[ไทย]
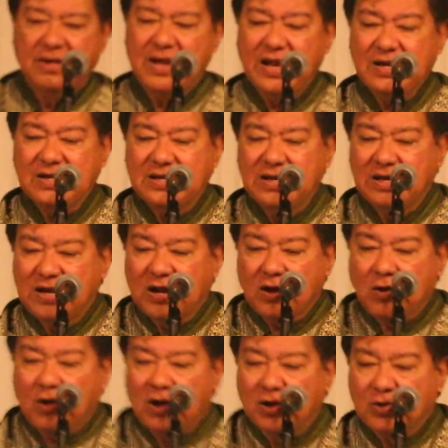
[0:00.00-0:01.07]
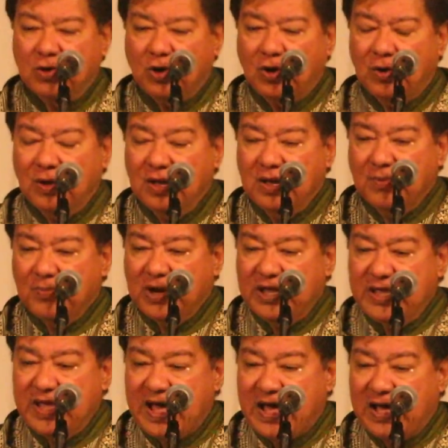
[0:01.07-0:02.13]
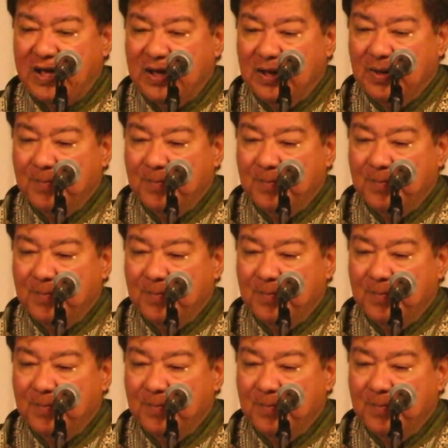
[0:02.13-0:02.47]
นั่นคือละครของพระยา